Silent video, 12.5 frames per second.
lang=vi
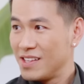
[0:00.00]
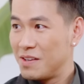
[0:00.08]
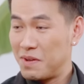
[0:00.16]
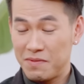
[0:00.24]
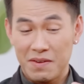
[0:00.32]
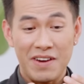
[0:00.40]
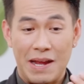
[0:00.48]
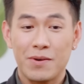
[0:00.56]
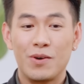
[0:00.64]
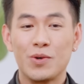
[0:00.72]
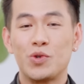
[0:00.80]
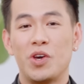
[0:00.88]
thì mình mới vẽ ra
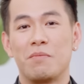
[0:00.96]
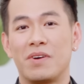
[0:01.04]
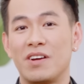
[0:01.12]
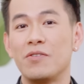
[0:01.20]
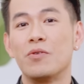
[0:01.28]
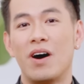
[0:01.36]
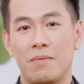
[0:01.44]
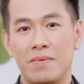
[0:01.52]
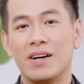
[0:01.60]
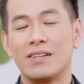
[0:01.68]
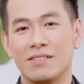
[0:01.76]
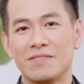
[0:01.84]
câu chuyện mà nó phù hợp
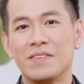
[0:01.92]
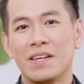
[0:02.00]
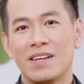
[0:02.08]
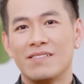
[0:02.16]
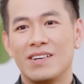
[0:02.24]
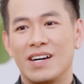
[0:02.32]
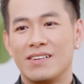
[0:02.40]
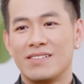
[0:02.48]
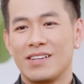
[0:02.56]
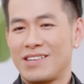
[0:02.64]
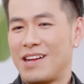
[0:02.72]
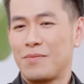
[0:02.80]
ở được. Và
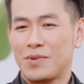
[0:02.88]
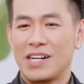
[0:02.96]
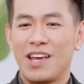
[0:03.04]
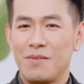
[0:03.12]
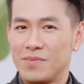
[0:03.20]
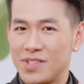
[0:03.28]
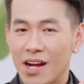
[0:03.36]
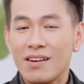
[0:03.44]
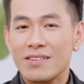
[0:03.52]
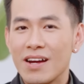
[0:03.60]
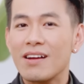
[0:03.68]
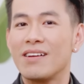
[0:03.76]
thực ra là một trải nghiệm rất
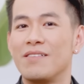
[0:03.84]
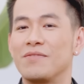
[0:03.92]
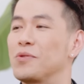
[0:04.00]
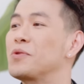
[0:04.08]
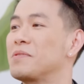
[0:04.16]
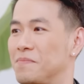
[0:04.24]
rất là vui.